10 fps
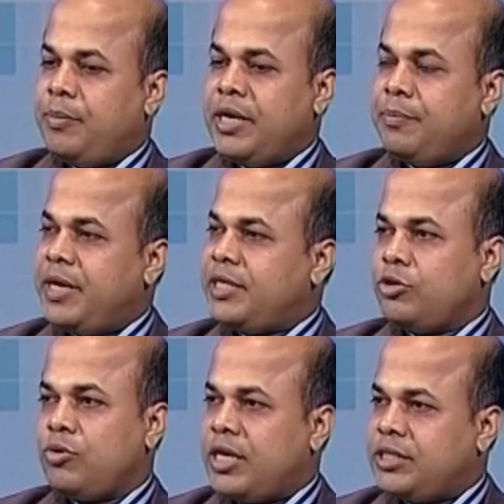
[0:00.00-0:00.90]
মানে ব্যথা
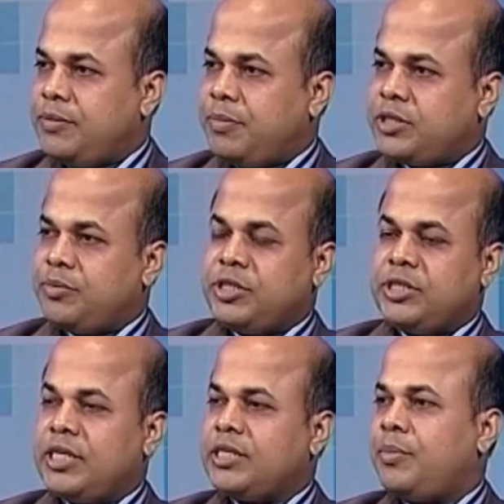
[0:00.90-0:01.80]
তো আছে পাশাপাশি
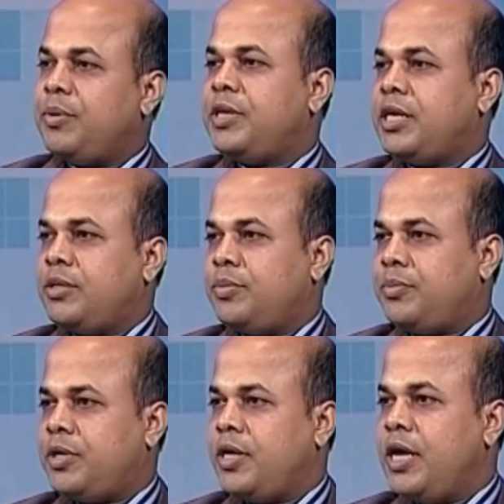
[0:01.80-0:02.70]
সে স্বাভাবিক হাঁটতে
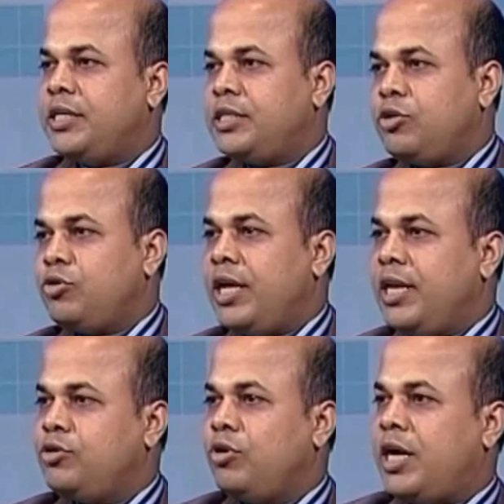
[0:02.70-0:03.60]
পারবে না সে মানে মানে কিন্তু
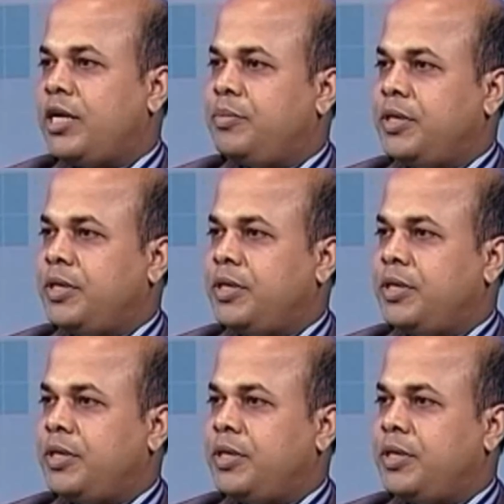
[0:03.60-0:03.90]
হেলে দুলে হাঁটবে